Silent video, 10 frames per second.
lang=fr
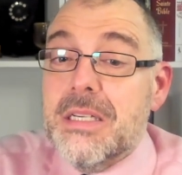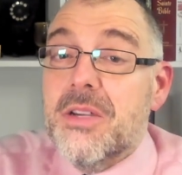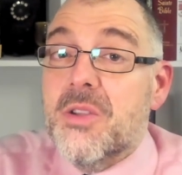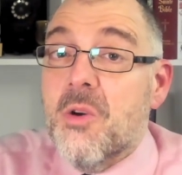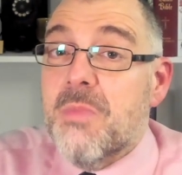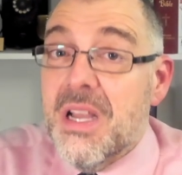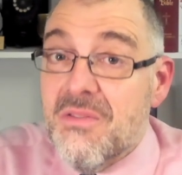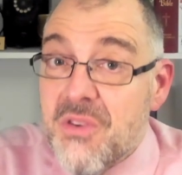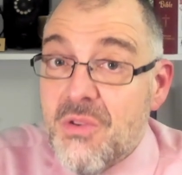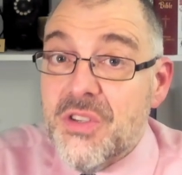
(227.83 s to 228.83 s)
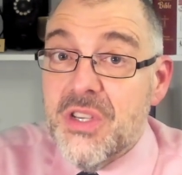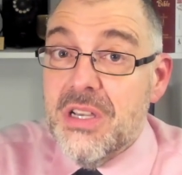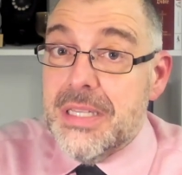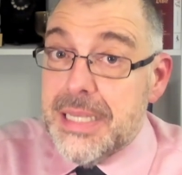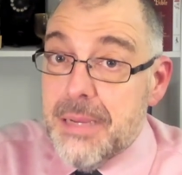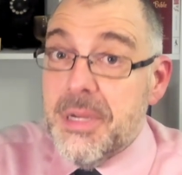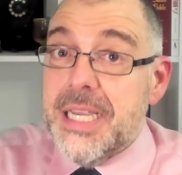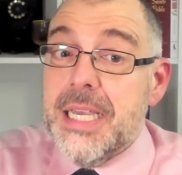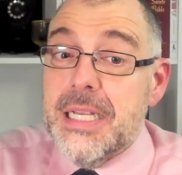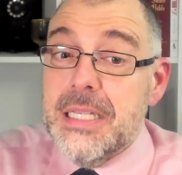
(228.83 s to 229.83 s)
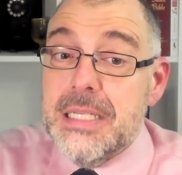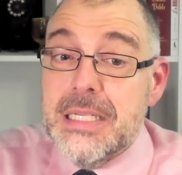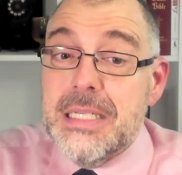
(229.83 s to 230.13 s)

que ton plan fonctionne, Gabriel.